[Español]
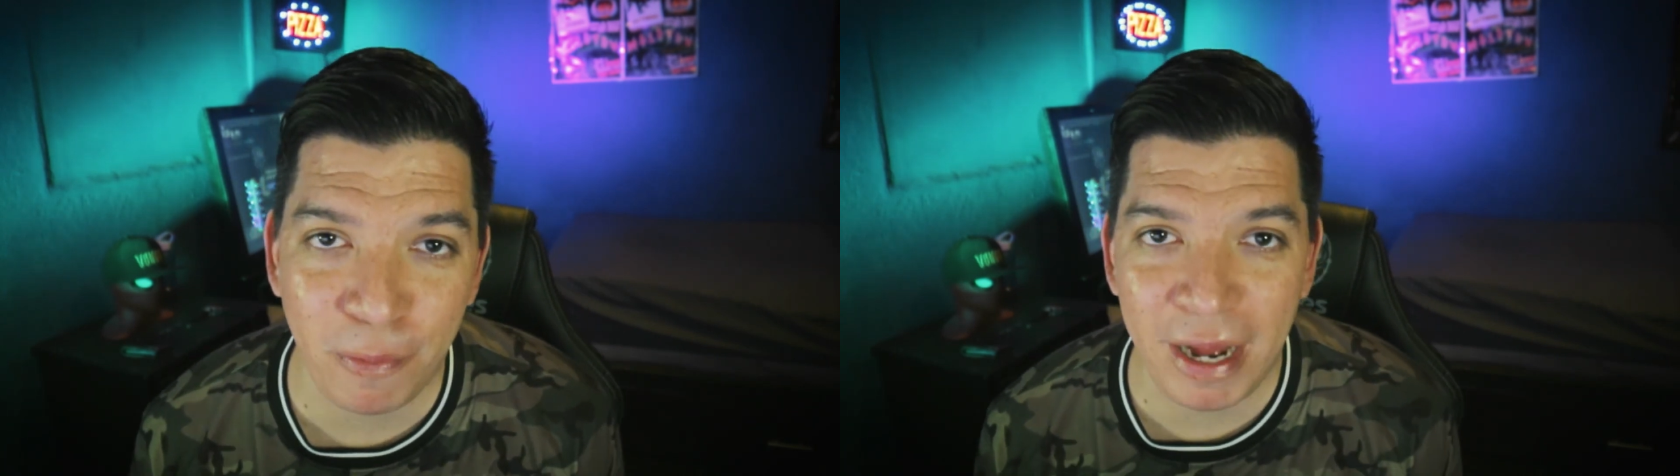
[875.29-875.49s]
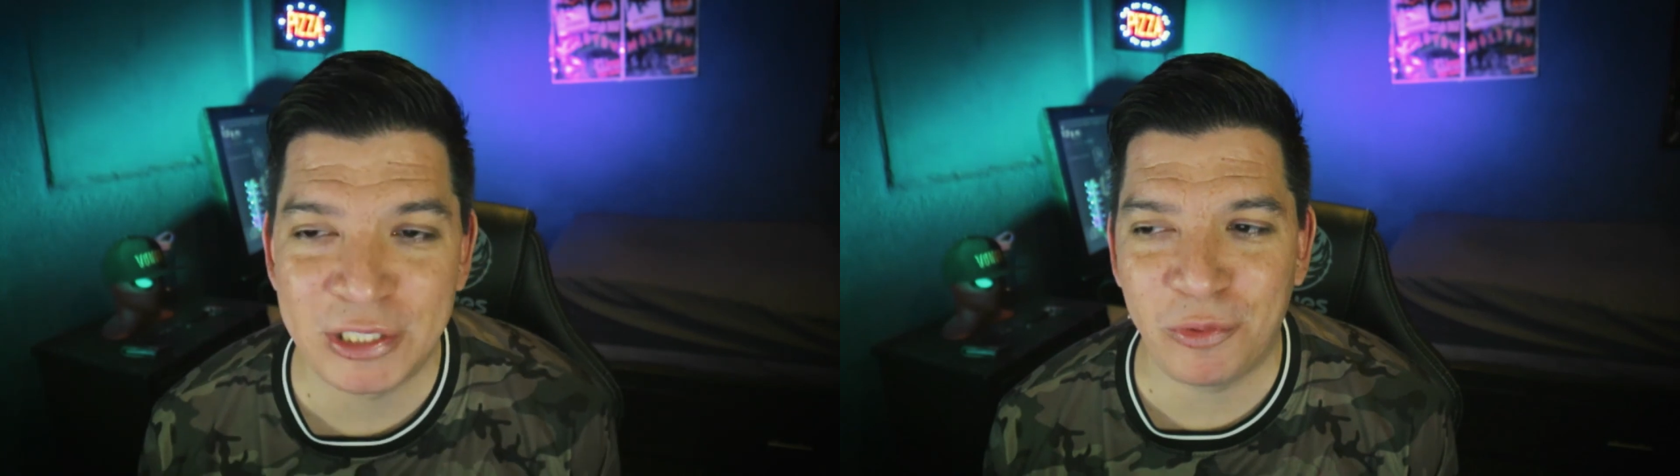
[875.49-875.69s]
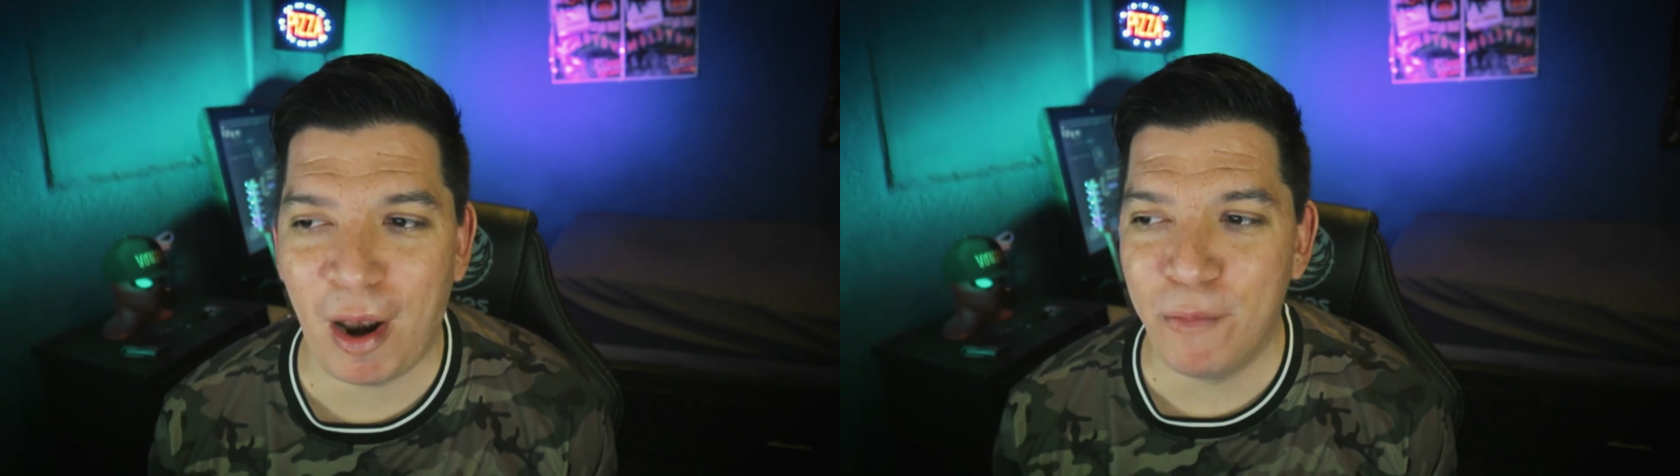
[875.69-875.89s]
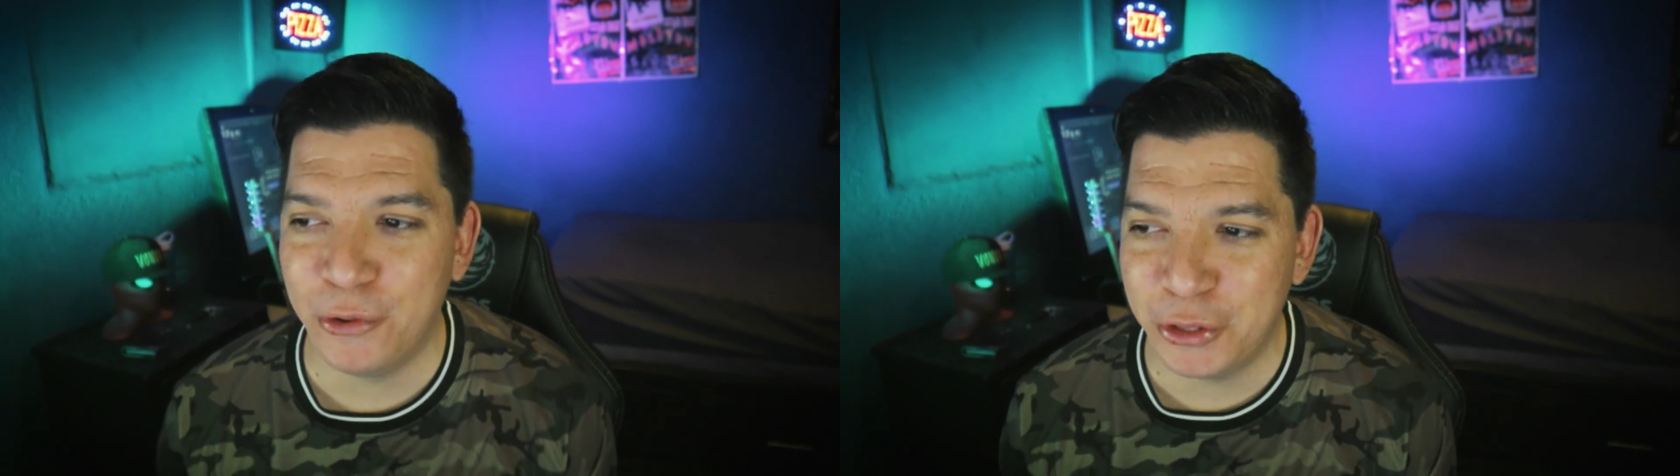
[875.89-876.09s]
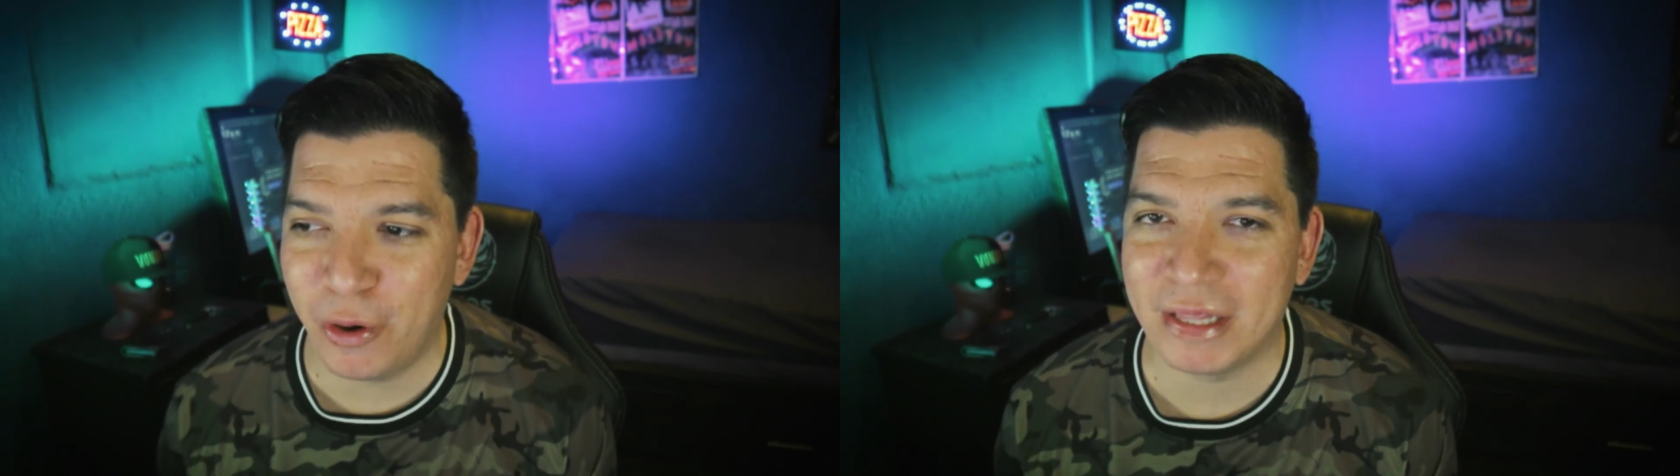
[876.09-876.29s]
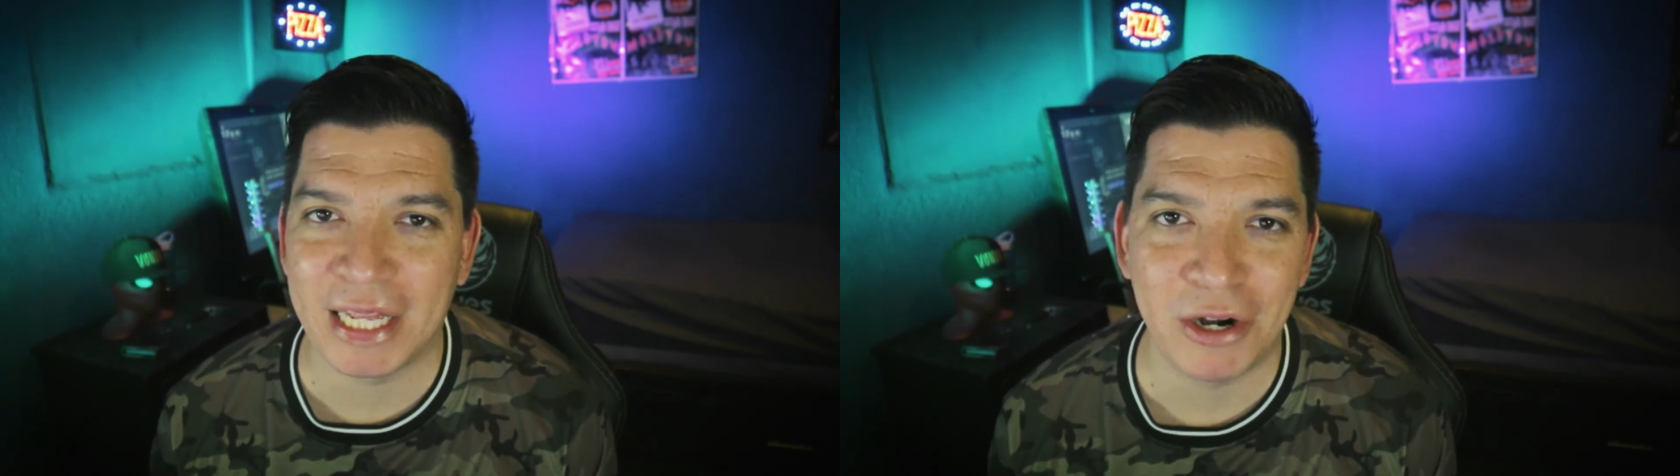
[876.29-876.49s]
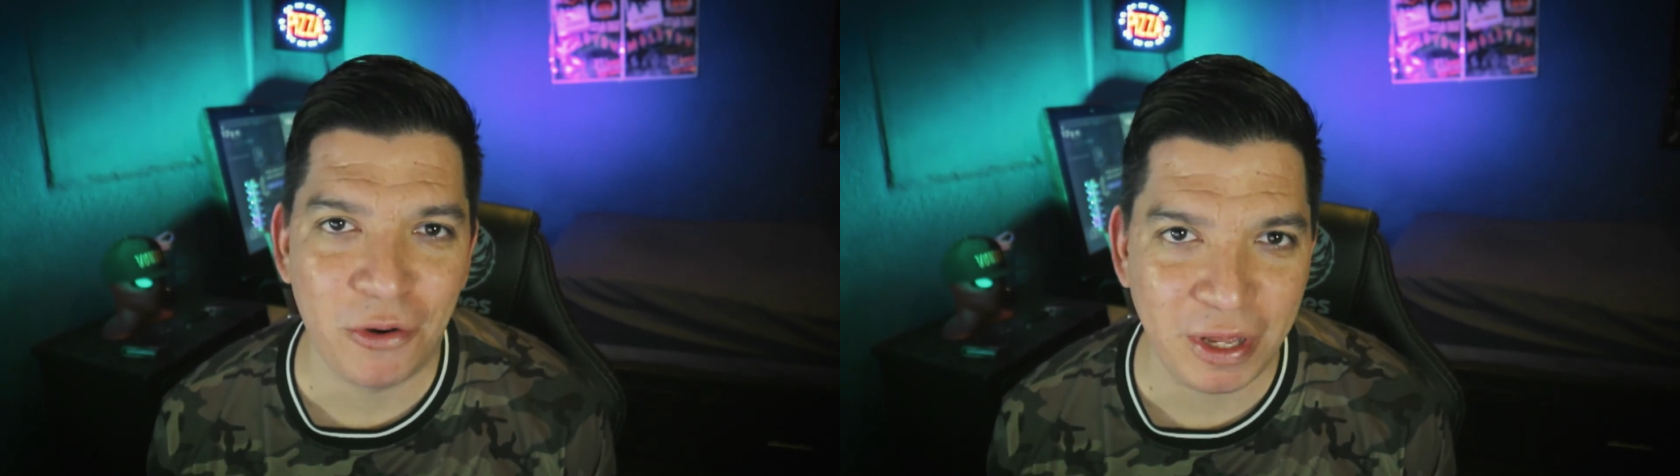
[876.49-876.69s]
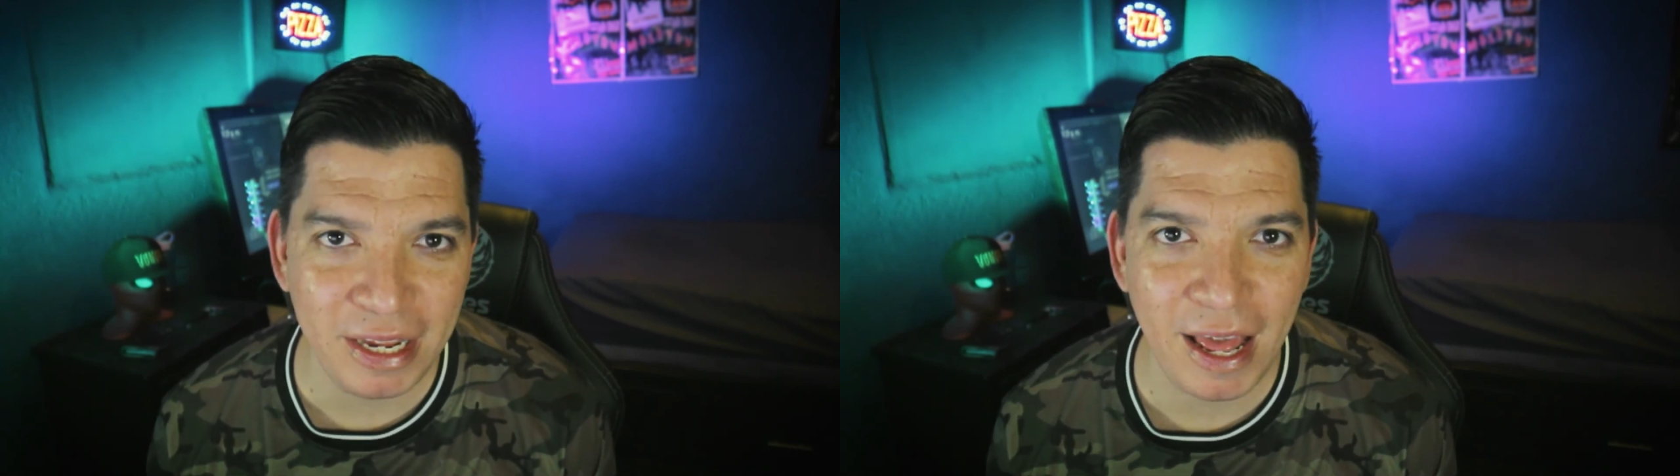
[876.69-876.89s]
más sobre el mundo de la
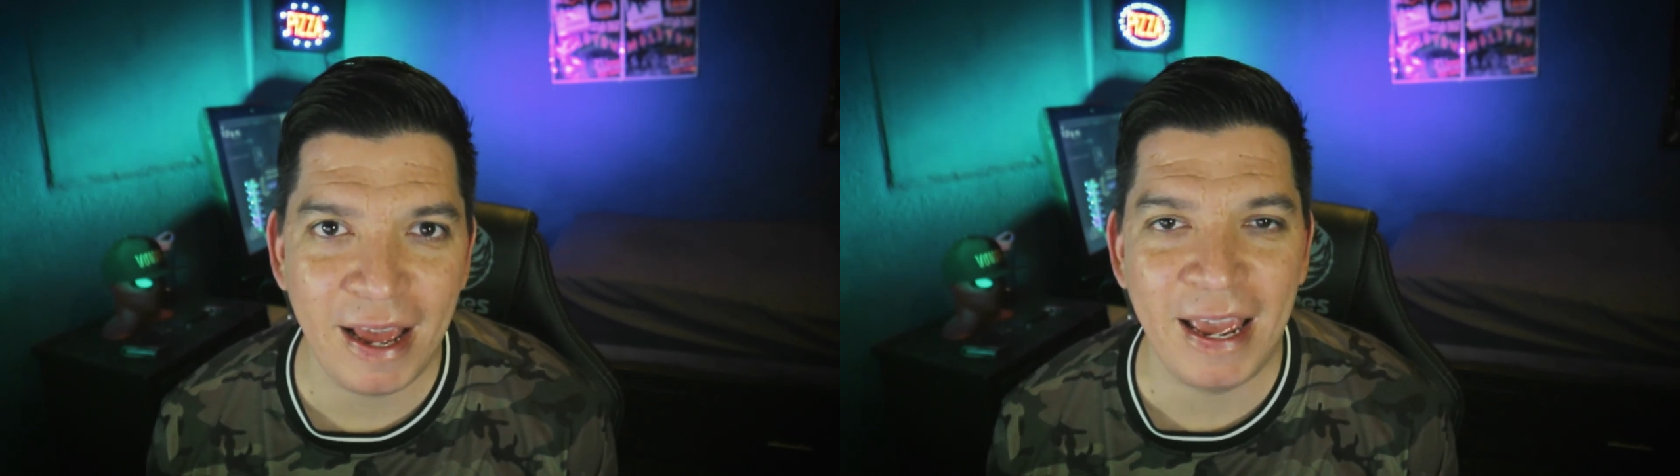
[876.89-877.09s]
tecnología,